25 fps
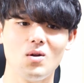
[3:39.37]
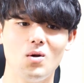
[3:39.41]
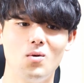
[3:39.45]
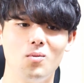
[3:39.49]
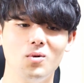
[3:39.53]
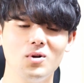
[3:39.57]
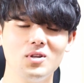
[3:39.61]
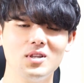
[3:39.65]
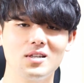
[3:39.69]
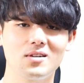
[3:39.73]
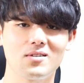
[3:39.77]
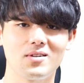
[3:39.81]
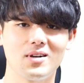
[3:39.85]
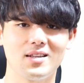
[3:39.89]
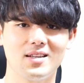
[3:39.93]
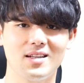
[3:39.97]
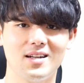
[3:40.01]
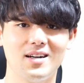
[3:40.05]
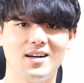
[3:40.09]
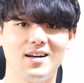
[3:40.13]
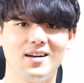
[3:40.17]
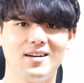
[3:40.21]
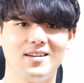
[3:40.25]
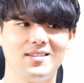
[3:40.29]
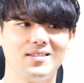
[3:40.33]
思ってくれ
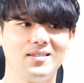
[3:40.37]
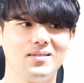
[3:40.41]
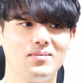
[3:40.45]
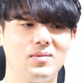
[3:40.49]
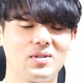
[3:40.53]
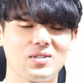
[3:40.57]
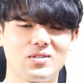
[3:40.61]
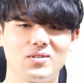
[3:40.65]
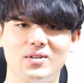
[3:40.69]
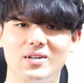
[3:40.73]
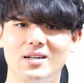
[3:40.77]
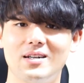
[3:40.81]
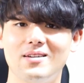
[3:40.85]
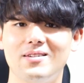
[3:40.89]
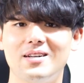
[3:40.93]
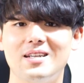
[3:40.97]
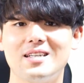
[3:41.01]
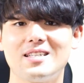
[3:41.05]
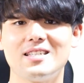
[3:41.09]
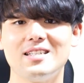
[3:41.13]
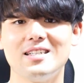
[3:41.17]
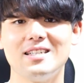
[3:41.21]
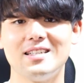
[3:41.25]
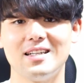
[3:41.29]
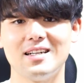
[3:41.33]
たら、まあ、それが
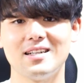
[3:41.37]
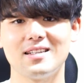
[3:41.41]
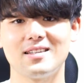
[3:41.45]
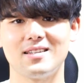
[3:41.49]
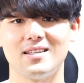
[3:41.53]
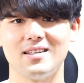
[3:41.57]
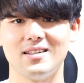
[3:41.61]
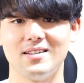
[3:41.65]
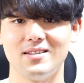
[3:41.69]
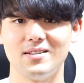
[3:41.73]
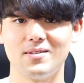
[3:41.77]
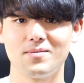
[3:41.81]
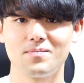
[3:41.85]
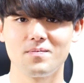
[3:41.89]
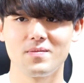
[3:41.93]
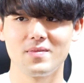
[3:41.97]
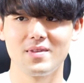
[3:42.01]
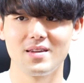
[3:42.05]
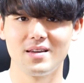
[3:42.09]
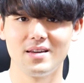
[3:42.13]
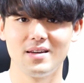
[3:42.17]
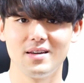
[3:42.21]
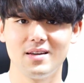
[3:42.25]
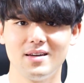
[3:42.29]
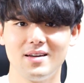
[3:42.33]
嬉しいなっていう
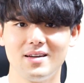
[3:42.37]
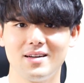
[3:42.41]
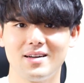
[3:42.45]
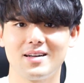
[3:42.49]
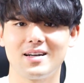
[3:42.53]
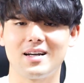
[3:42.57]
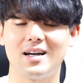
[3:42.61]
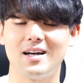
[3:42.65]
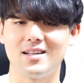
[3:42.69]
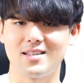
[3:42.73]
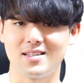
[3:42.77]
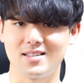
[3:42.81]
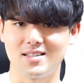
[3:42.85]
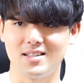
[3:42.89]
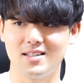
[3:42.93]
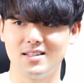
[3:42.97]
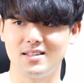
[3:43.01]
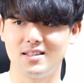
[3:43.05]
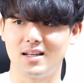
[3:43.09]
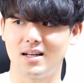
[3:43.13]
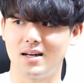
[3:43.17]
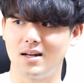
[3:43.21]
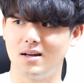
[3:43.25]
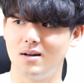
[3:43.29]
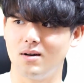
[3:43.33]
感
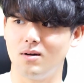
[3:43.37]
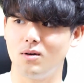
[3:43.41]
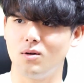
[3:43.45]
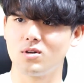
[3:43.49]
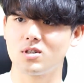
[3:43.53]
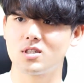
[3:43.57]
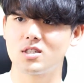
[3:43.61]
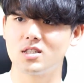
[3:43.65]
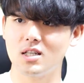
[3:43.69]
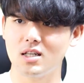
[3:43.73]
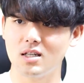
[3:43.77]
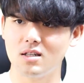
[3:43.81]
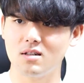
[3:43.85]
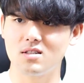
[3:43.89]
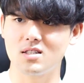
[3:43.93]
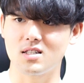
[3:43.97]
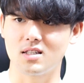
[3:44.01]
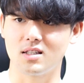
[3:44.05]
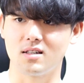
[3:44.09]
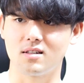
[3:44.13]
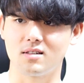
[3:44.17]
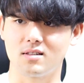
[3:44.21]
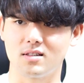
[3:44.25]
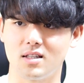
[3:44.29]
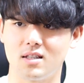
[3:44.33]
じだから教える
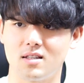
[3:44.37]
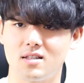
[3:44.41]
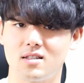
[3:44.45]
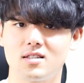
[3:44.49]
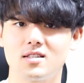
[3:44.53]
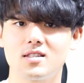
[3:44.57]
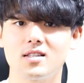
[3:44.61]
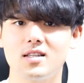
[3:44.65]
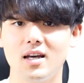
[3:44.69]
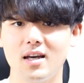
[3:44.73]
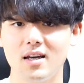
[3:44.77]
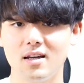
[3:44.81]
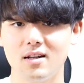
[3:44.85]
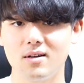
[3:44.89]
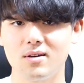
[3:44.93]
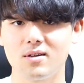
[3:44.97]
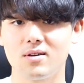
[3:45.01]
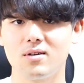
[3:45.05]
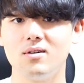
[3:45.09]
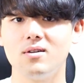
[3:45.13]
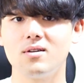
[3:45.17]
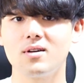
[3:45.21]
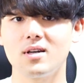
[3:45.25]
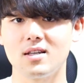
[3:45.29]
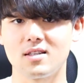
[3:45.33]
じゃなくて伝え
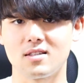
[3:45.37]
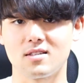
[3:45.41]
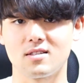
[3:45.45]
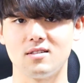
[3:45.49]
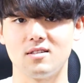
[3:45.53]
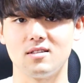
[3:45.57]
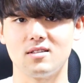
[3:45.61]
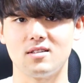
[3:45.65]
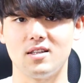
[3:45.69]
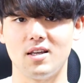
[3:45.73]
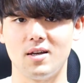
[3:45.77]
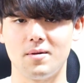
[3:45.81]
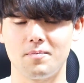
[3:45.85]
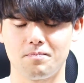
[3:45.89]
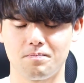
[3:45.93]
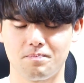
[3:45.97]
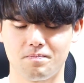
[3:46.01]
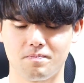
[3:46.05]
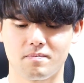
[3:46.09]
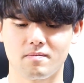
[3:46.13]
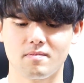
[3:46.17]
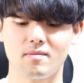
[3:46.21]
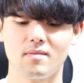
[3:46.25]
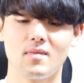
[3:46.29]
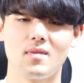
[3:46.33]
る表現するって、
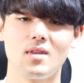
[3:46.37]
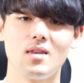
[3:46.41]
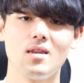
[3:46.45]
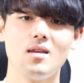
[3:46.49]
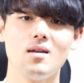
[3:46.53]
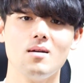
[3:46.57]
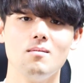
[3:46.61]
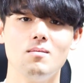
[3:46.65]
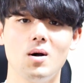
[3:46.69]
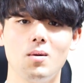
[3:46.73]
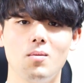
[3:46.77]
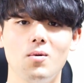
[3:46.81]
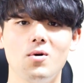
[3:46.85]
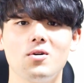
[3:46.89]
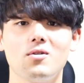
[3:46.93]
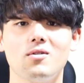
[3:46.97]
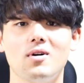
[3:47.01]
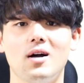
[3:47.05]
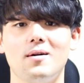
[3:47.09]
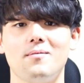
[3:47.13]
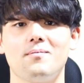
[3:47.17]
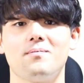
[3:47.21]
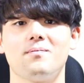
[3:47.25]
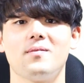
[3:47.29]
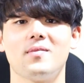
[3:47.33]
まあ、僕
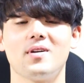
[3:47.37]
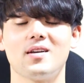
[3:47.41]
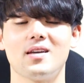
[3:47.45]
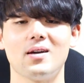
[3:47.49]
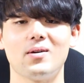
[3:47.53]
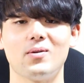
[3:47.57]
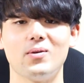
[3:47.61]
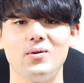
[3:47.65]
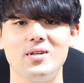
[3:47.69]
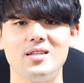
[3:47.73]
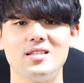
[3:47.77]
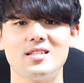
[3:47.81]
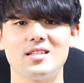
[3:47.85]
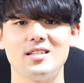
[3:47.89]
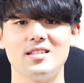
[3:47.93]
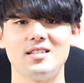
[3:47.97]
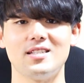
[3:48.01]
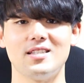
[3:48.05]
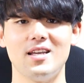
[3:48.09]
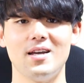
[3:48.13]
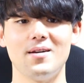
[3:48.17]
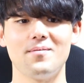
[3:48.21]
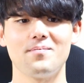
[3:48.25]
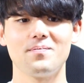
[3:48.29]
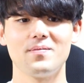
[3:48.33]
は結構意識
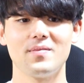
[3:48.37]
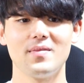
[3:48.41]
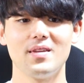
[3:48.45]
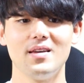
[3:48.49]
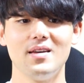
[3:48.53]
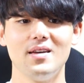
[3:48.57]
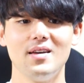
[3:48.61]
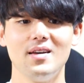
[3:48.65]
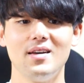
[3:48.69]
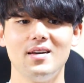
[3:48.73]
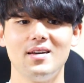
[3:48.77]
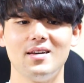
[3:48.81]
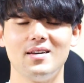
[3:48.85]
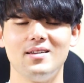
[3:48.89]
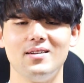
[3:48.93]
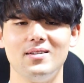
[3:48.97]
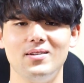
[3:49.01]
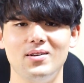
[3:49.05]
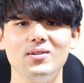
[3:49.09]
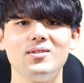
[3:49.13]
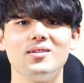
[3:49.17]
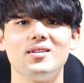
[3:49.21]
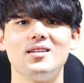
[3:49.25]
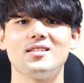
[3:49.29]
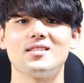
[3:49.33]
して
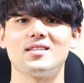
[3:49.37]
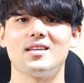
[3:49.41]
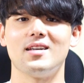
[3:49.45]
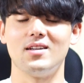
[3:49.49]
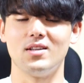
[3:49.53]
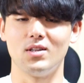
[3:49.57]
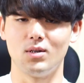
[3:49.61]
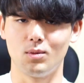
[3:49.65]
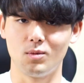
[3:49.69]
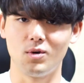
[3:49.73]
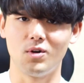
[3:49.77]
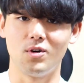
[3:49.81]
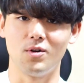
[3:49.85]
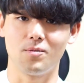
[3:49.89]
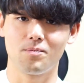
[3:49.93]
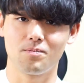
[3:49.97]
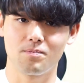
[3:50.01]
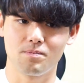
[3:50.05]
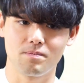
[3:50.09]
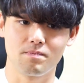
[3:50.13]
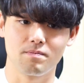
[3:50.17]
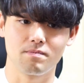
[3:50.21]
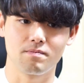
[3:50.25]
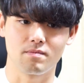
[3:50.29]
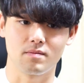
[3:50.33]
るんですけれども、
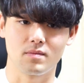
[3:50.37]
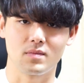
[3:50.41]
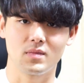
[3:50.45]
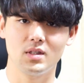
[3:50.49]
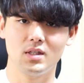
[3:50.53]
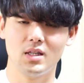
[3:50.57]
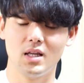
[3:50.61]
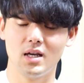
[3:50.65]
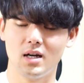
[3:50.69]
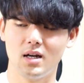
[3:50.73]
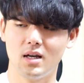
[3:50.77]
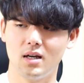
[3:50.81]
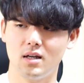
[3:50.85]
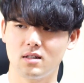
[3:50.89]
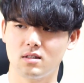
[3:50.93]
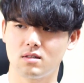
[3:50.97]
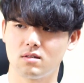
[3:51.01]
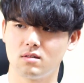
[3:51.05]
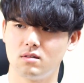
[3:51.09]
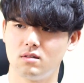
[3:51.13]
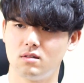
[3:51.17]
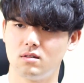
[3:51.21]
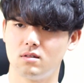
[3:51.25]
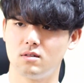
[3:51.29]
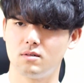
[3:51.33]
うん、だから
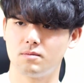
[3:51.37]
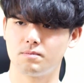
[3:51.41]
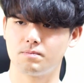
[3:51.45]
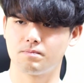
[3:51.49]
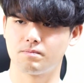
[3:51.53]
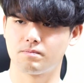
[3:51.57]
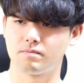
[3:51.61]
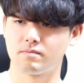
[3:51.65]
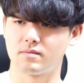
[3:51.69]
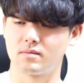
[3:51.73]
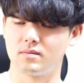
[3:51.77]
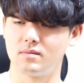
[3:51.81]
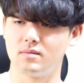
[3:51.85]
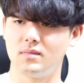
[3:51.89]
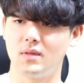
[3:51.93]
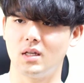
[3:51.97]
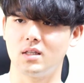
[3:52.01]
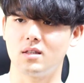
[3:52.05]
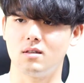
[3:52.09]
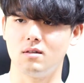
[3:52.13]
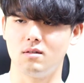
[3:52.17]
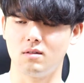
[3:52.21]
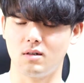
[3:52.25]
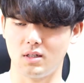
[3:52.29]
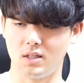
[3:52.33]
その
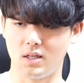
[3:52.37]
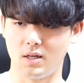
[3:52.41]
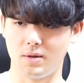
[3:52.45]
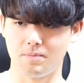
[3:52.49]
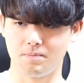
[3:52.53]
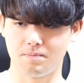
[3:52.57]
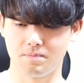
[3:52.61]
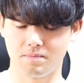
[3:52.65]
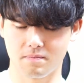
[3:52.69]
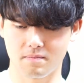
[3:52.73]
何て言うのか